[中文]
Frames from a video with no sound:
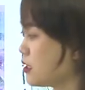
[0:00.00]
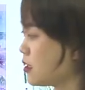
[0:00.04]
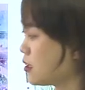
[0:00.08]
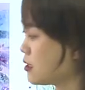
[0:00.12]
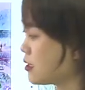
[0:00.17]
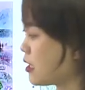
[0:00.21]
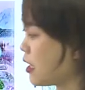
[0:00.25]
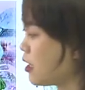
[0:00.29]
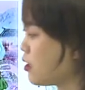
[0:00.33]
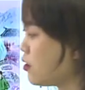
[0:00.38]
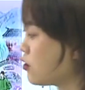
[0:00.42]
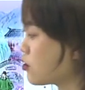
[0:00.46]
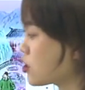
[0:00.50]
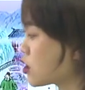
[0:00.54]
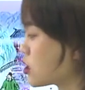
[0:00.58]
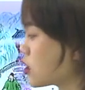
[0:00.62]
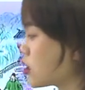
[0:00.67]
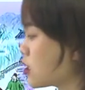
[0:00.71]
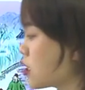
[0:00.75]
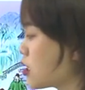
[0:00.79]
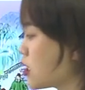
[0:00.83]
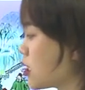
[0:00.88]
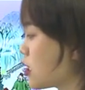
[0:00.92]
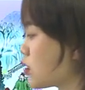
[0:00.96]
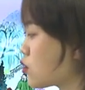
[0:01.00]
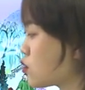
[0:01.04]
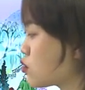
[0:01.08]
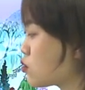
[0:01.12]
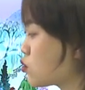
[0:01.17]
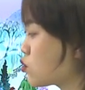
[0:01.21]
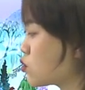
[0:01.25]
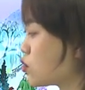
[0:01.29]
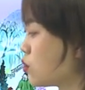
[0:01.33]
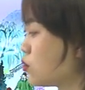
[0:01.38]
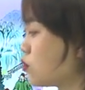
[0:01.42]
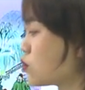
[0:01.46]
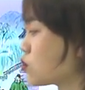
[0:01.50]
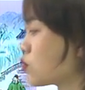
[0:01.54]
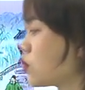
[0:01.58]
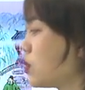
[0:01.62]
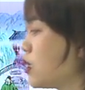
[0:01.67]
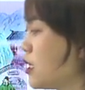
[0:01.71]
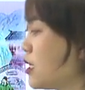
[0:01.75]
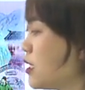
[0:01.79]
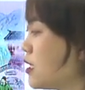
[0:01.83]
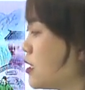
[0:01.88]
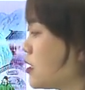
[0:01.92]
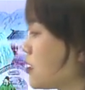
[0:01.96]
然后是仲
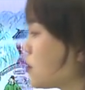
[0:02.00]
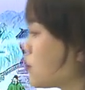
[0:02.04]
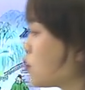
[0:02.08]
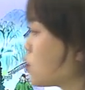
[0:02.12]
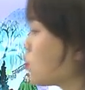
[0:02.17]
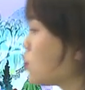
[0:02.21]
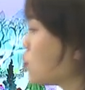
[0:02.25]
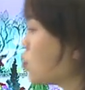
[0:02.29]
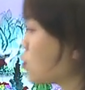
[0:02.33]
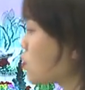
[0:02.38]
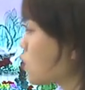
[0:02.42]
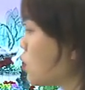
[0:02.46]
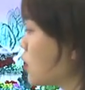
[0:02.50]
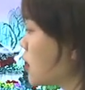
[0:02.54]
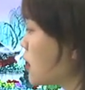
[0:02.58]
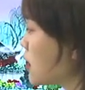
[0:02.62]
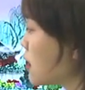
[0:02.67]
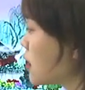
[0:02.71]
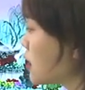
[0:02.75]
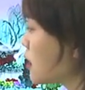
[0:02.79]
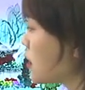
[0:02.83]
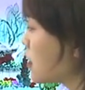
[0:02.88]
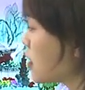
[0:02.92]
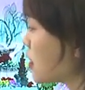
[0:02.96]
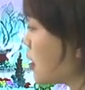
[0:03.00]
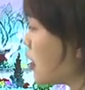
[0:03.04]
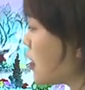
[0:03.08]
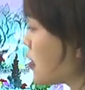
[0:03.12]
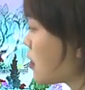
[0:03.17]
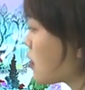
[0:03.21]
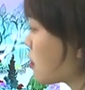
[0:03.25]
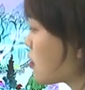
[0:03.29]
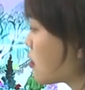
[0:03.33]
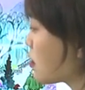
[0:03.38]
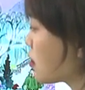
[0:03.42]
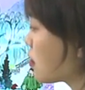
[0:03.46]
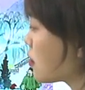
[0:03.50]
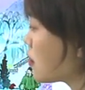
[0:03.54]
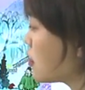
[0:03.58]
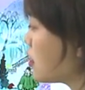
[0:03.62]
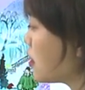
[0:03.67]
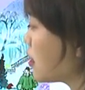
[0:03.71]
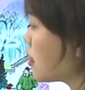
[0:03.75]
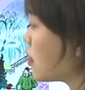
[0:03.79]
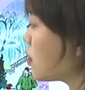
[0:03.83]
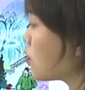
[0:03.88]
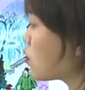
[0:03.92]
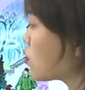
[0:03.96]
春，仲春这个。
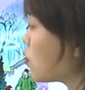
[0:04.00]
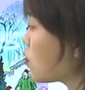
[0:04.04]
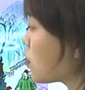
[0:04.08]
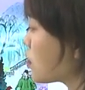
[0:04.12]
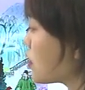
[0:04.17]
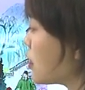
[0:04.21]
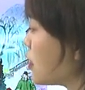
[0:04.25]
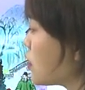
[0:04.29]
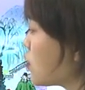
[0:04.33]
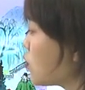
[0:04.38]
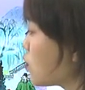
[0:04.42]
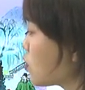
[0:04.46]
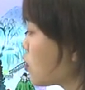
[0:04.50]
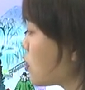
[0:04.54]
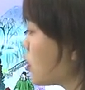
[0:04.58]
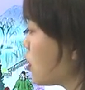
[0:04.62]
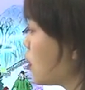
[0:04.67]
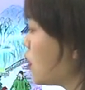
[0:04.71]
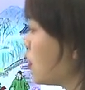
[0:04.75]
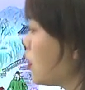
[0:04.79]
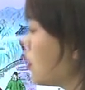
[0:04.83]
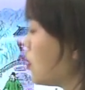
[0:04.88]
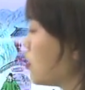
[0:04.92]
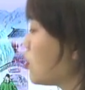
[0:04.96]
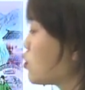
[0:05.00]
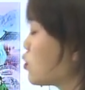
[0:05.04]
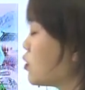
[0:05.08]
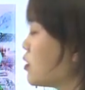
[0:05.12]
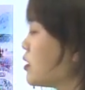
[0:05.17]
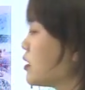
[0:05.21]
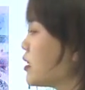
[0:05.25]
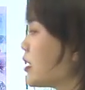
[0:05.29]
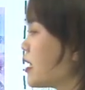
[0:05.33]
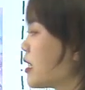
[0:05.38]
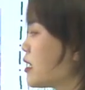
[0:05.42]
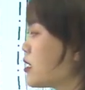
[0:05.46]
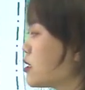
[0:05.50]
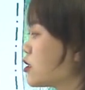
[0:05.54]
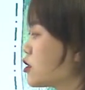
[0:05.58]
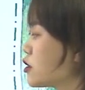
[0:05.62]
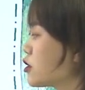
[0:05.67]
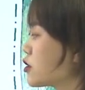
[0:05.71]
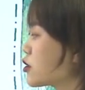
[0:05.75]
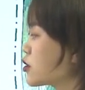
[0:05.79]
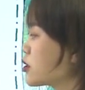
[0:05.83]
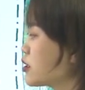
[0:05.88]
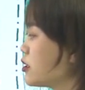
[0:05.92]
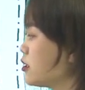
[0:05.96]
这个种，也就是春天
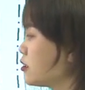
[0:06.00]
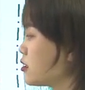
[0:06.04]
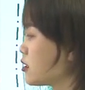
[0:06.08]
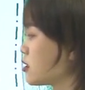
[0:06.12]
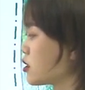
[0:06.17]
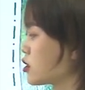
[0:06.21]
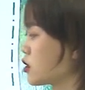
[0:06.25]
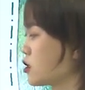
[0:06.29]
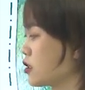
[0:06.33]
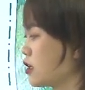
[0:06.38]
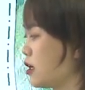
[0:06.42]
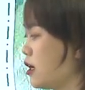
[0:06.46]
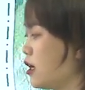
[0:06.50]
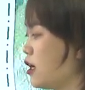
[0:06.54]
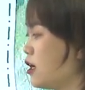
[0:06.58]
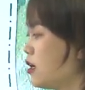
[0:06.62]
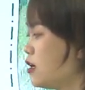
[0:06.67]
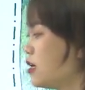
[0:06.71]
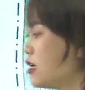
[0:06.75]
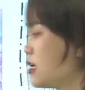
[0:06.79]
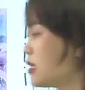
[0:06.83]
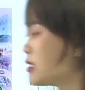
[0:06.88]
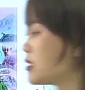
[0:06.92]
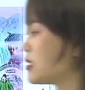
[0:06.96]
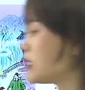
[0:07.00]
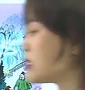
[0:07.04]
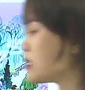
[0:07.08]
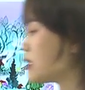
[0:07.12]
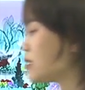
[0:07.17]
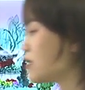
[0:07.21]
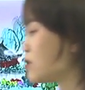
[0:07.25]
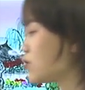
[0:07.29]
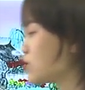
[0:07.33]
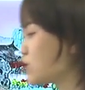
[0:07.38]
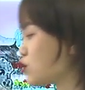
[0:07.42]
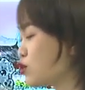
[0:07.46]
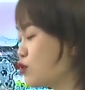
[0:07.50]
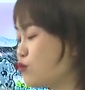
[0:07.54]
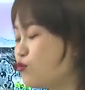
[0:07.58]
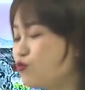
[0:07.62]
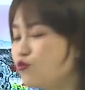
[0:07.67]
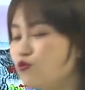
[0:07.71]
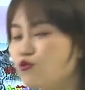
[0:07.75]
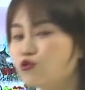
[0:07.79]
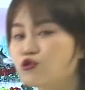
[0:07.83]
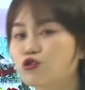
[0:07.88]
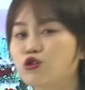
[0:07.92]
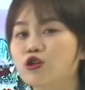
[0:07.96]
正盛的时候，紧接着就是
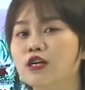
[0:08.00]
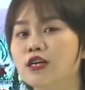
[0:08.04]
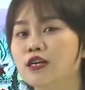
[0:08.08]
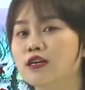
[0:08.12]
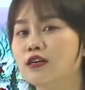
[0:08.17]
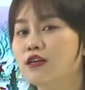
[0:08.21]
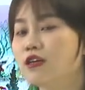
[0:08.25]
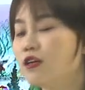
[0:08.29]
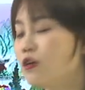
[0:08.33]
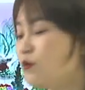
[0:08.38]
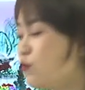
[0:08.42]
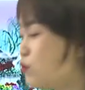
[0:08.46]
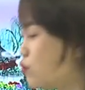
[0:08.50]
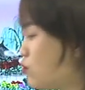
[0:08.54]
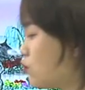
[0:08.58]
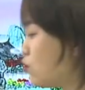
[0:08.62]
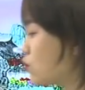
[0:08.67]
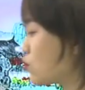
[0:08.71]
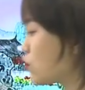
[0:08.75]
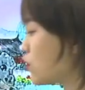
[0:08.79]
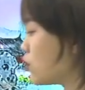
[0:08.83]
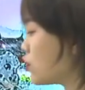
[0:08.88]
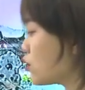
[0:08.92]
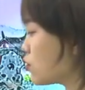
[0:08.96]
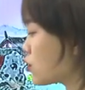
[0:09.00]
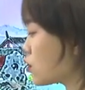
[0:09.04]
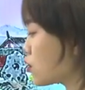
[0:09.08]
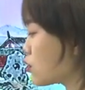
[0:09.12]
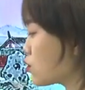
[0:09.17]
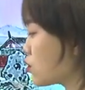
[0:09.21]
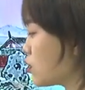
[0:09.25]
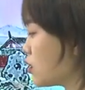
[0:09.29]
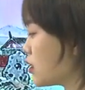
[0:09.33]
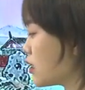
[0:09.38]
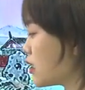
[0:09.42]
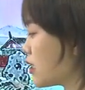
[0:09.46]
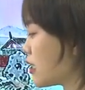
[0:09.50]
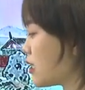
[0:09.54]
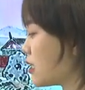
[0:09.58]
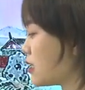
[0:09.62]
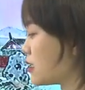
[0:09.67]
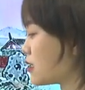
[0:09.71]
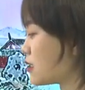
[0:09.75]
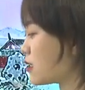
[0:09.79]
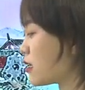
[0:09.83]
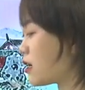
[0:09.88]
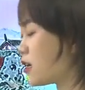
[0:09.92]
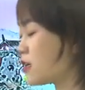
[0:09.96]
暮春。暮春就是春天已
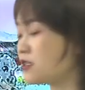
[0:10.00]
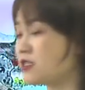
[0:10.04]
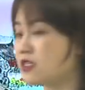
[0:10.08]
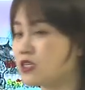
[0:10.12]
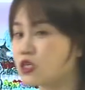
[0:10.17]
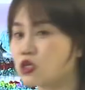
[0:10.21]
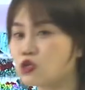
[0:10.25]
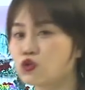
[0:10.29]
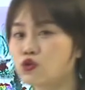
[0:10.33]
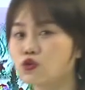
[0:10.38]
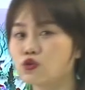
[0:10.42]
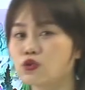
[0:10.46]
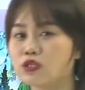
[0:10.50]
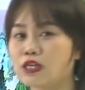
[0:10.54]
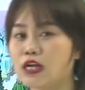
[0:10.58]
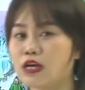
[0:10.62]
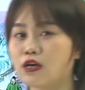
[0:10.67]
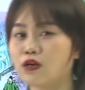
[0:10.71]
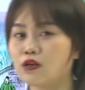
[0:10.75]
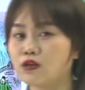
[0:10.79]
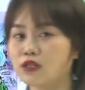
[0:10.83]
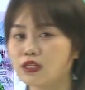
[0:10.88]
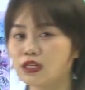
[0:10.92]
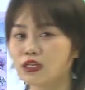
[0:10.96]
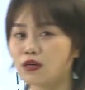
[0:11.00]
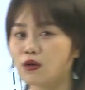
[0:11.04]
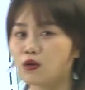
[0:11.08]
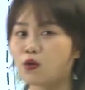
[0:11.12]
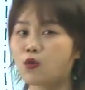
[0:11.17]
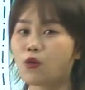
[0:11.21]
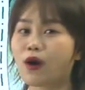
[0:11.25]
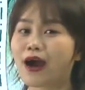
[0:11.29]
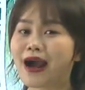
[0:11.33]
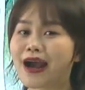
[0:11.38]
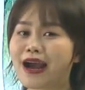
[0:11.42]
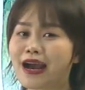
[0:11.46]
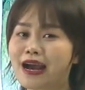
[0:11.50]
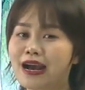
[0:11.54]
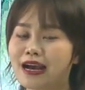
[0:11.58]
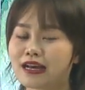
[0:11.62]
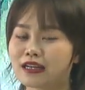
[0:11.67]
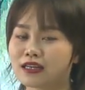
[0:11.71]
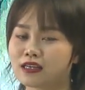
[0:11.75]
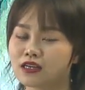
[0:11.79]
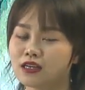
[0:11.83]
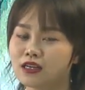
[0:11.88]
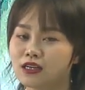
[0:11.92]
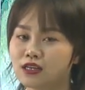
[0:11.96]
经要结束，然后那个花
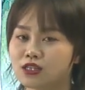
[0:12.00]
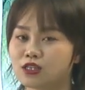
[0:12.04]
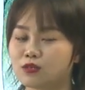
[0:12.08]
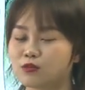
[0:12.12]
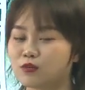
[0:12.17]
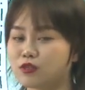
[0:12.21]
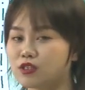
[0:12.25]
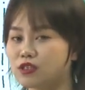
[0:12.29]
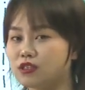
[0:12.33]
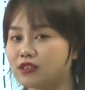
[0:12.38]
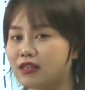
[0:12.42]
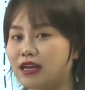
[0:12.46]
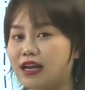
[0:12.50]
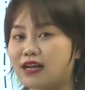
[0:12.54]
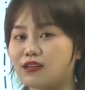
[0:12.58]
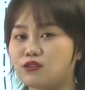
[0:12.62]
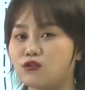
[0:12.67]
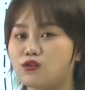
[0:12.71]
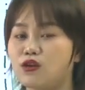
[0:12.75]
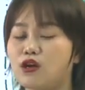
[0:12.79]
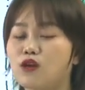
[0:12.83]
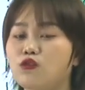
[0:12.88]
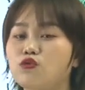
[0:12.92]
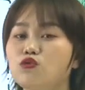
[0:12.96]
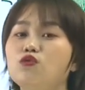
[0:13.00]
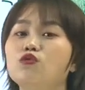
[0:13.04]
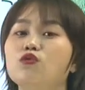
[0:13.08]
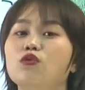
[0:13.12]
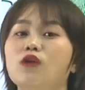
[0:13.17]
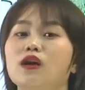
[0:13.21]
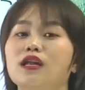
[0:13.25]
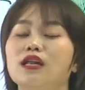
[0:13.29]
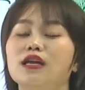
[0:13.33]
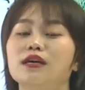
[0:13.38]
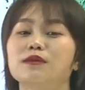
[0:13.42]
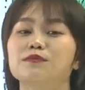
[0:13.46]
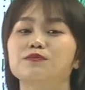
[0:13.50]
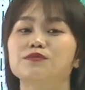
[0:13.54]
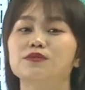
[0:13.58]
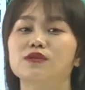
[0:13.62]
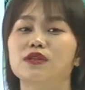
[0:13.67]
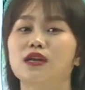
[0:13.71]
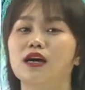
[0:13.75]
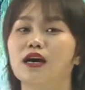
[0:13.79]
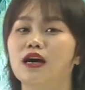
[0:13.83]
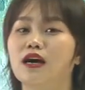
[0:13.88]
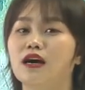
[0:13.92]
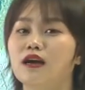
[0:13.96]
啊什么的，它都要落了
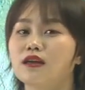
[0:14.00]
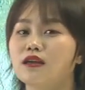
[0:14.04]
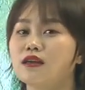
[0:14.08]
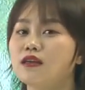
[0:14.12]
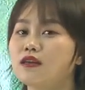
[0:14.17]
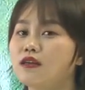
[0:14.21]
啊。